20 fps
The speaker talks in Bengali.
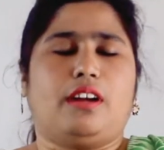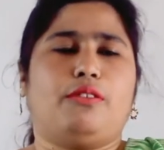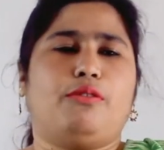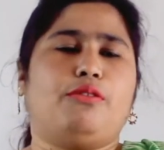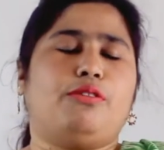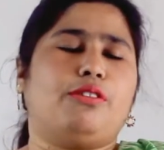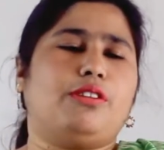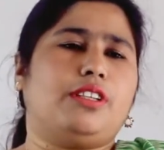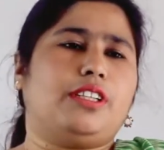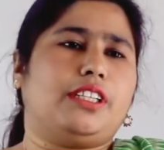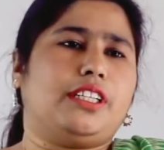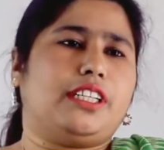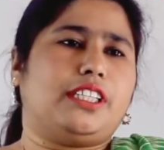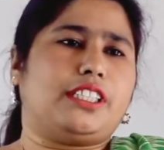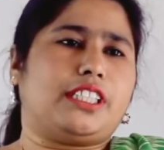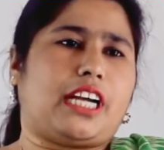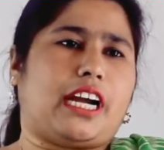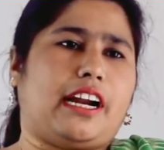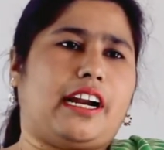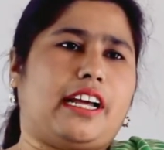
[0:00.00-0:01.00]

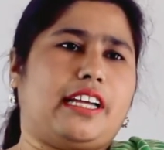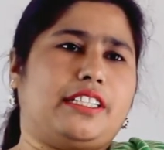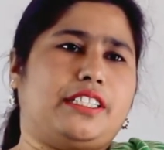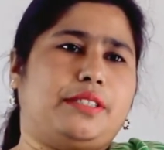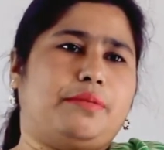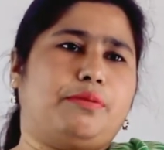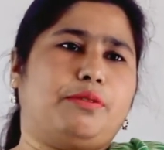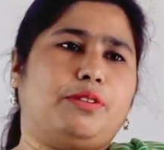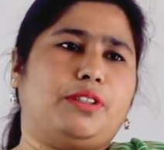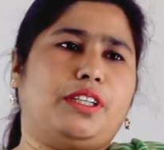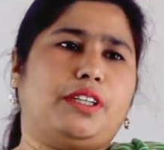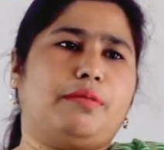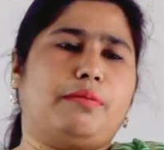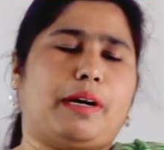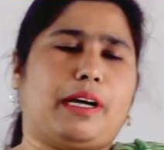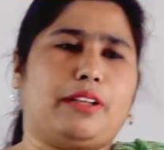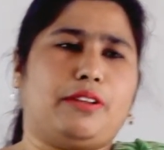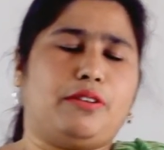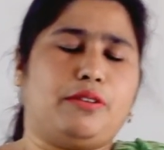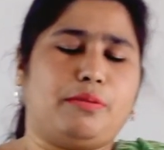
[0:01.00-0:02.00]
নুরুলদিনের সারা জীবনের
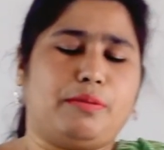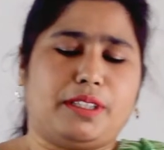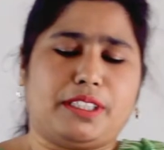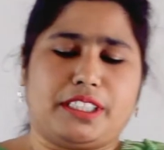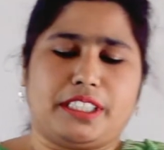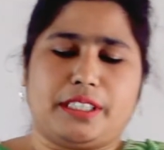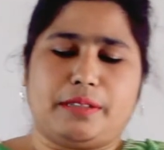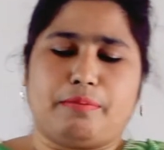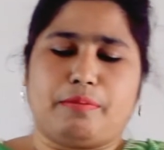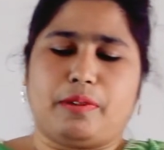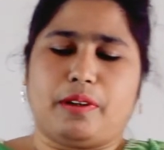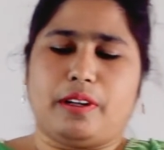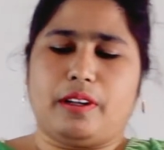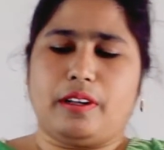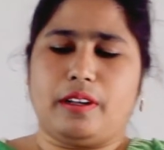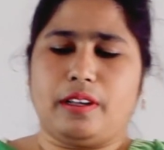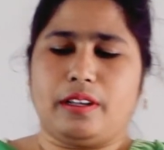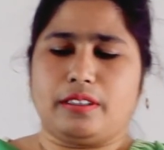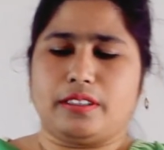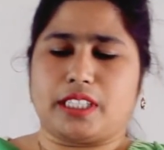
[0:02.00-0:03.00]
মাধ্যমে যে
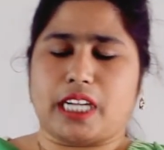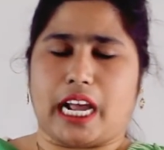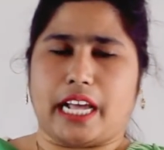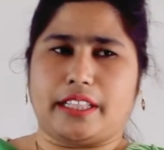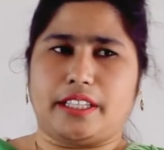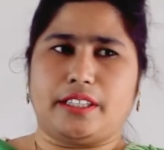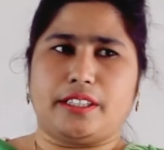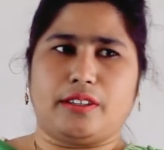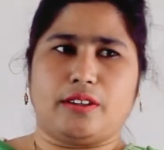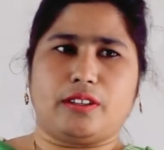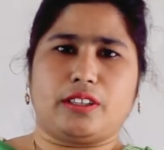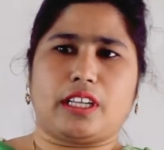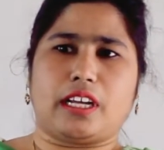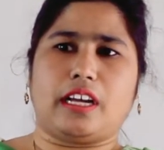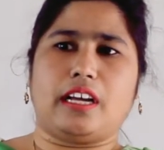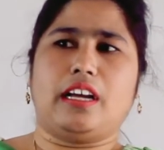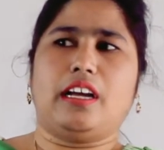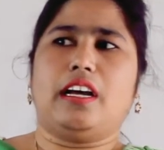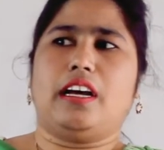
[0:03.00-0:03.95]
স্বাধীনতা